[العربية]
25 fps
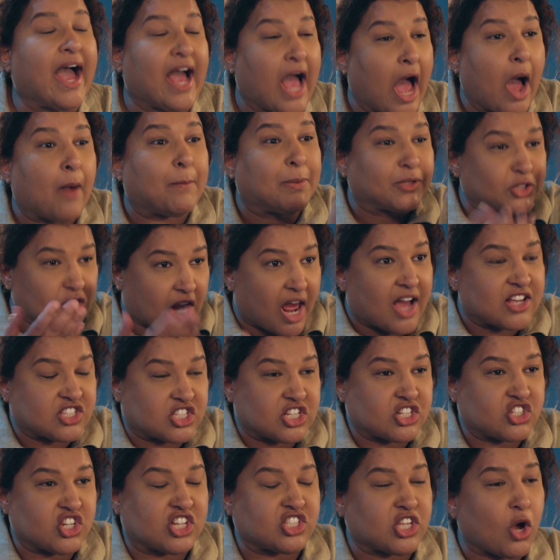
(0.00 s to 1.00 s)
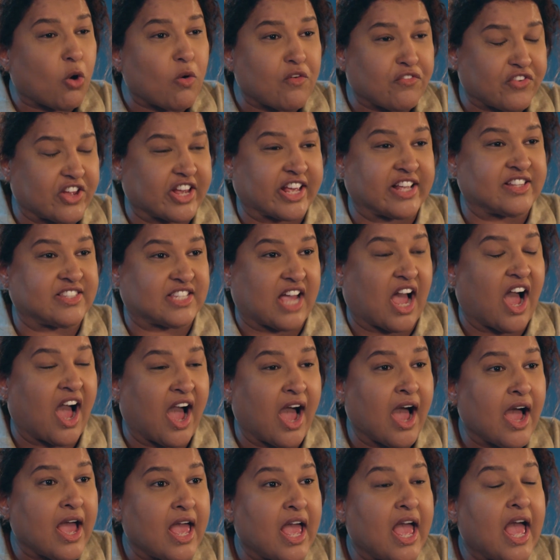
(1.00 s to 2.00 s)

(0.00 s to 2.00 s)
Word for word: أبط راسك شو أسوي فيك أنت ها؟